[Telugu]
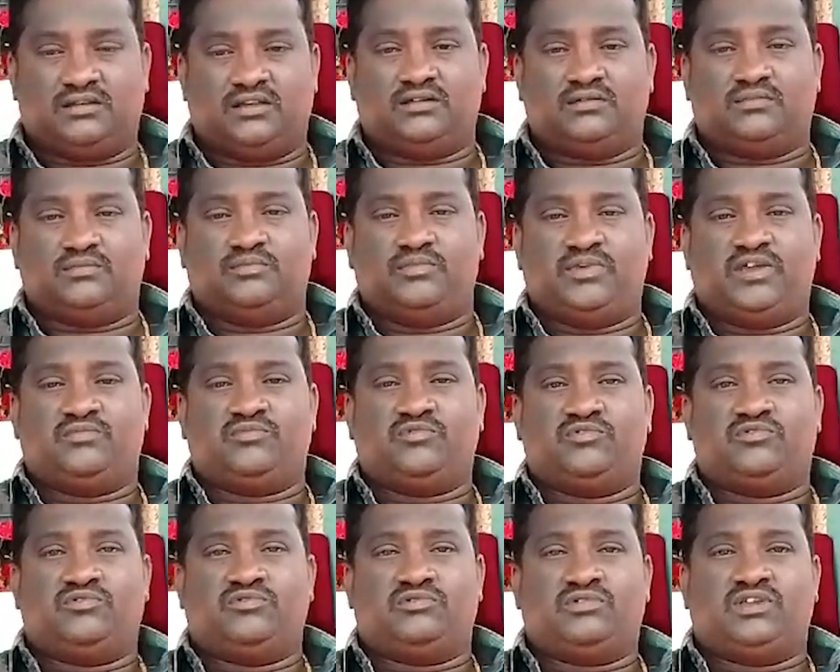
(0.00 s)
ఈ మేము
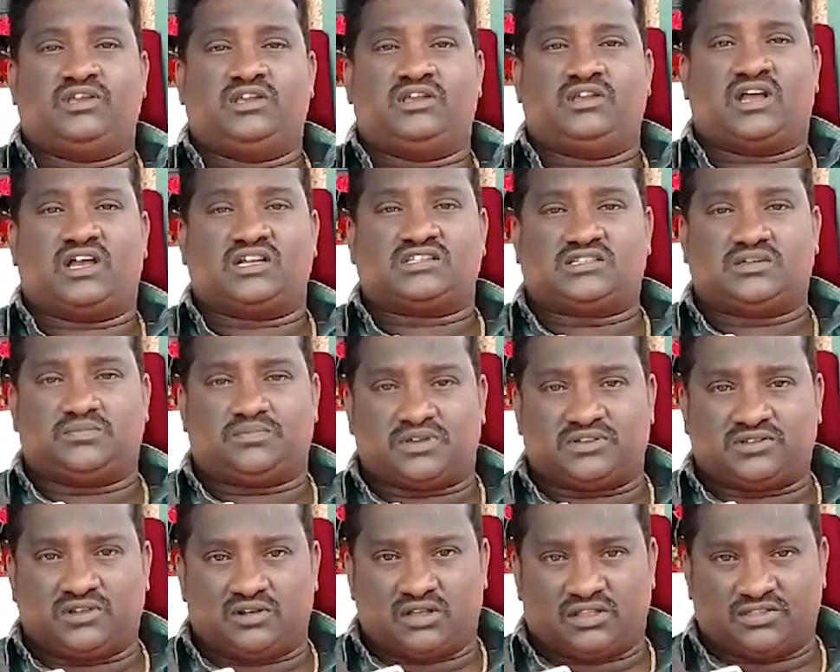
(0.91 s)
ఈ రాష్ట్ర
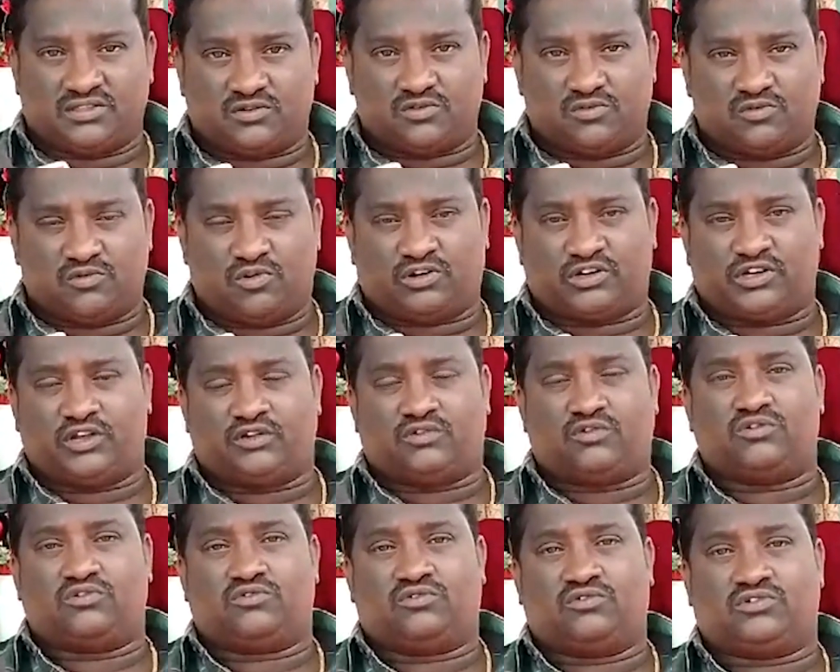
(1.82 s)
ప్రజలందరూ ఒకటే
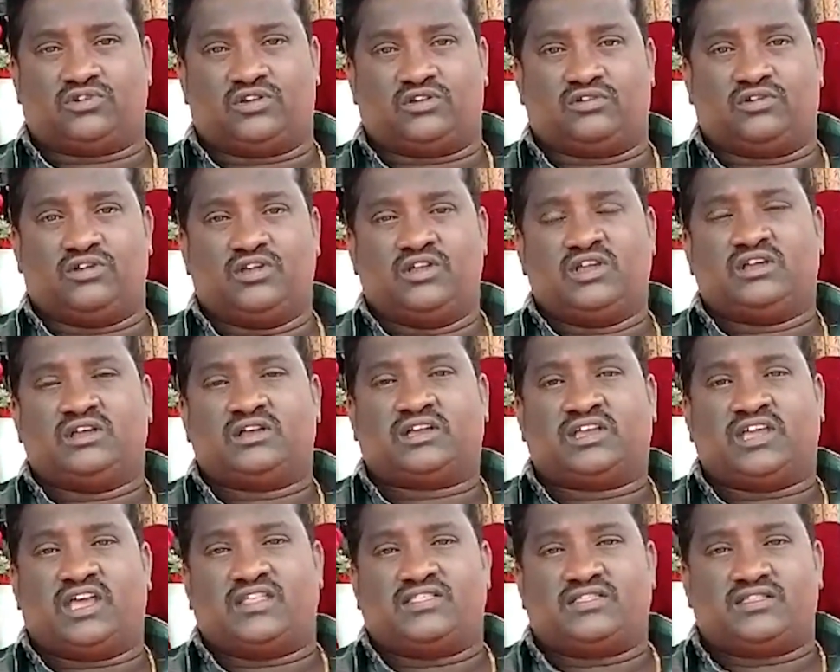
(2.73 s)
కోరుకుంటున్నారు
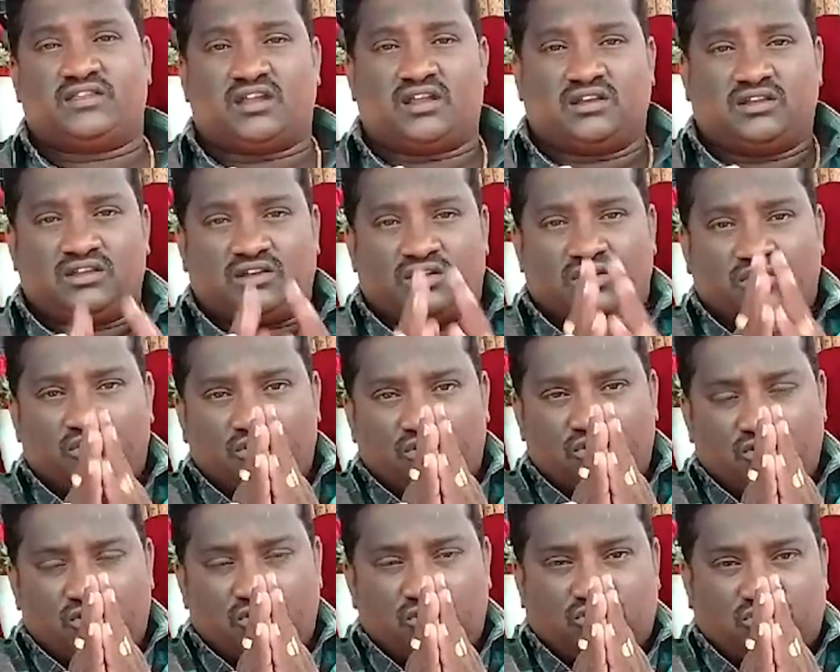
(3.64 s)
కేంద్రాన్ని
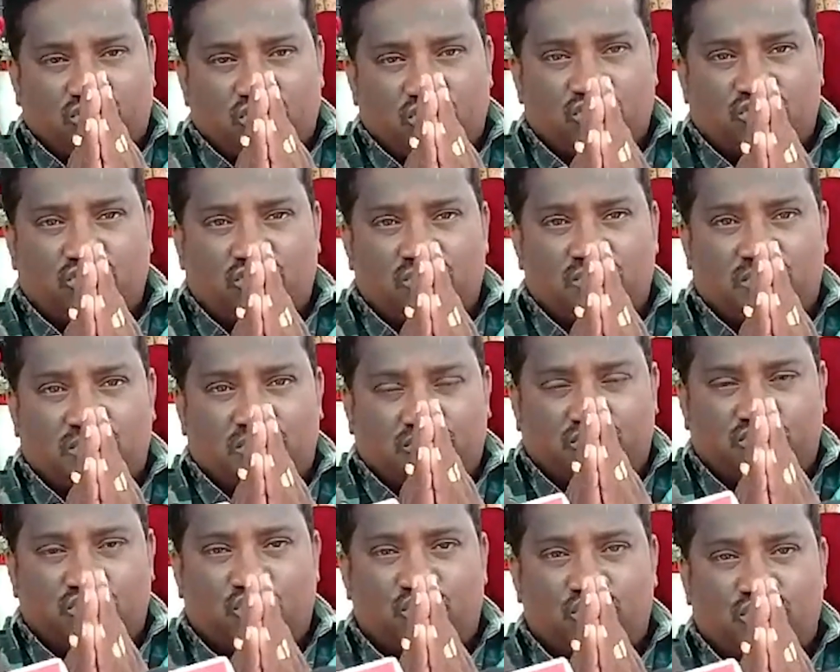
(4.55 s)
రెండు చేతులు మేము
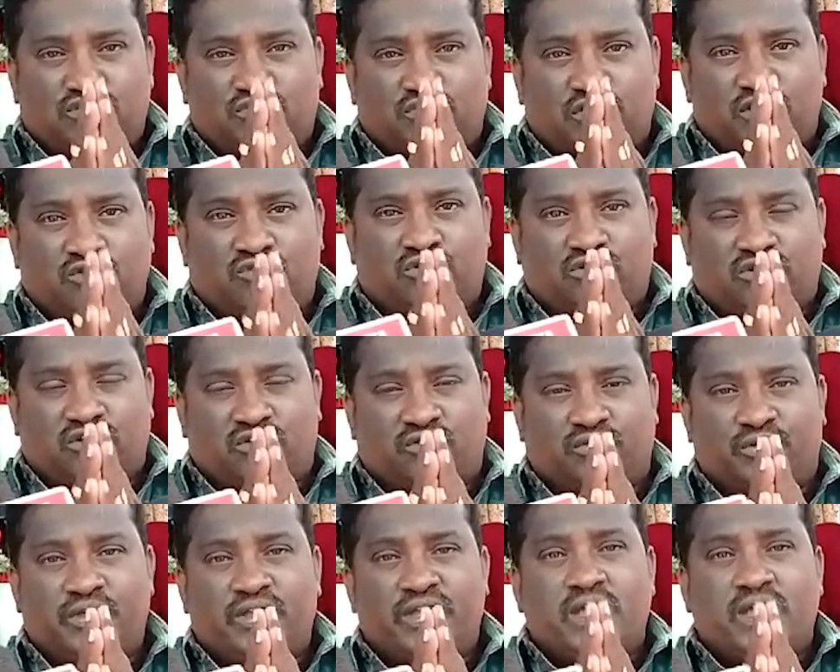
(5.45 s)
జోడించి వేడుకుంటున్నాం